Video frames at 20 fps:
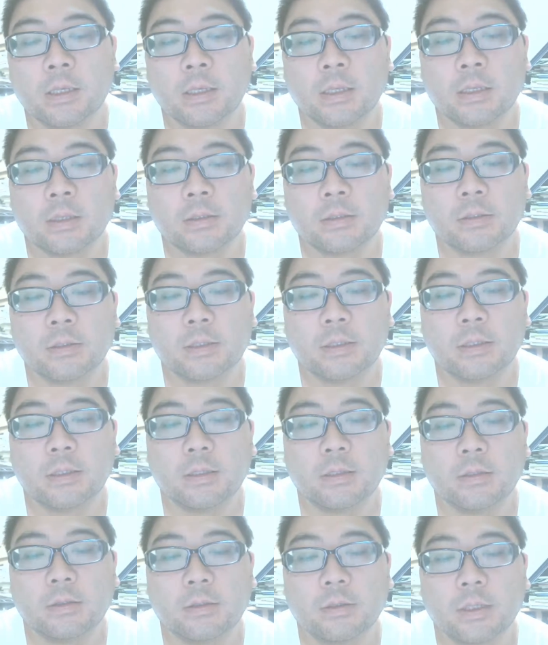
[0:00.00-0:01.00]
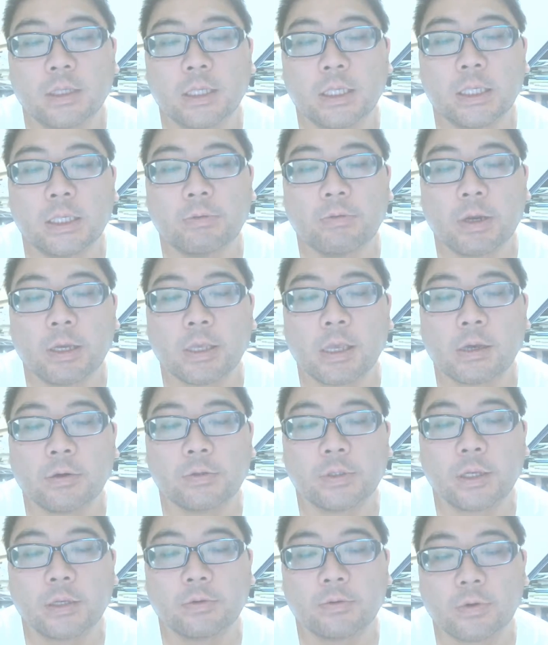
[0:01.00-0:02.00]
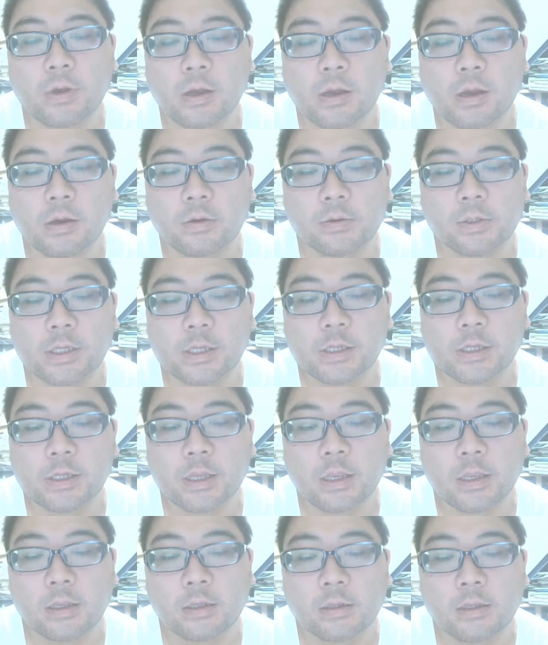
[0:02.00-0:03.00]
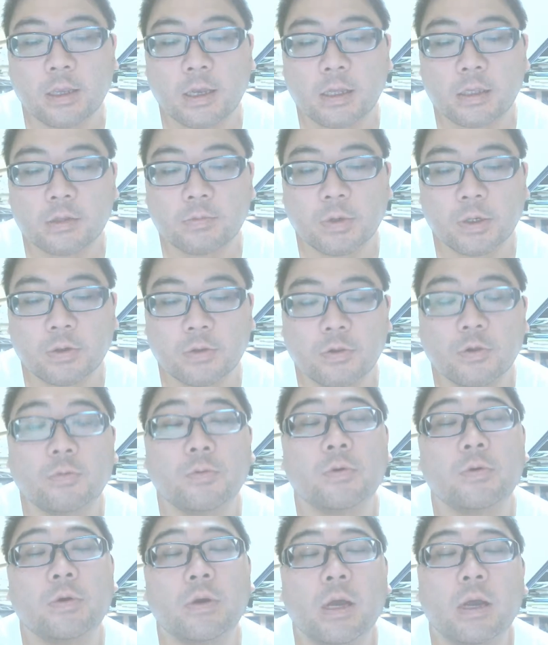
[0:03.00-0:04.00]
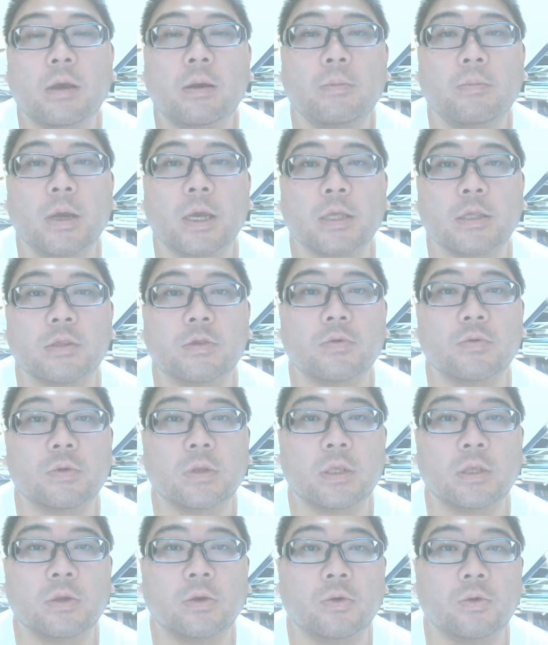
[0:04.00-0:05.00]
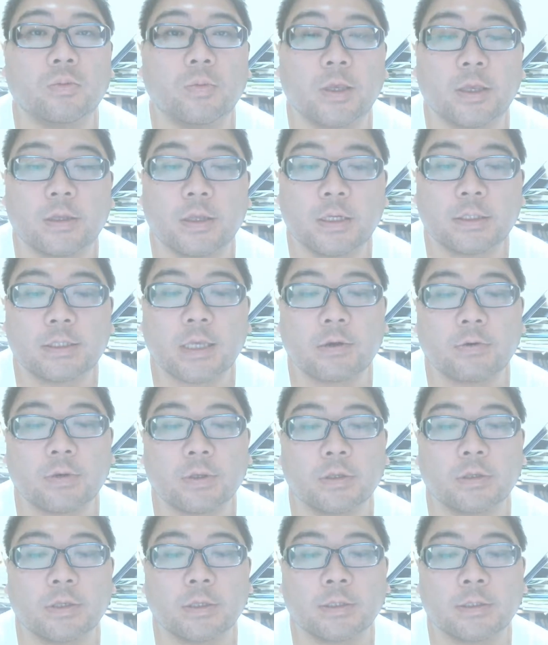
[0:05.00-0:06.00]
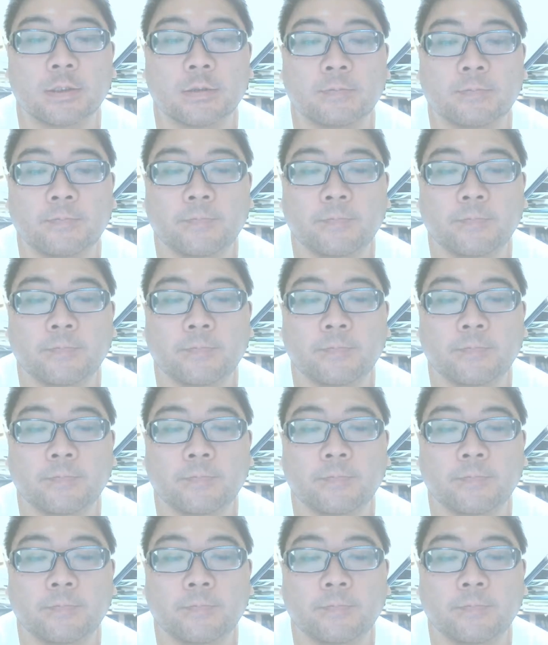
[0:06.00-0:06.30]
月月日は100台の価格にしてで始まる序文が、まあ、非常に有名な作品です、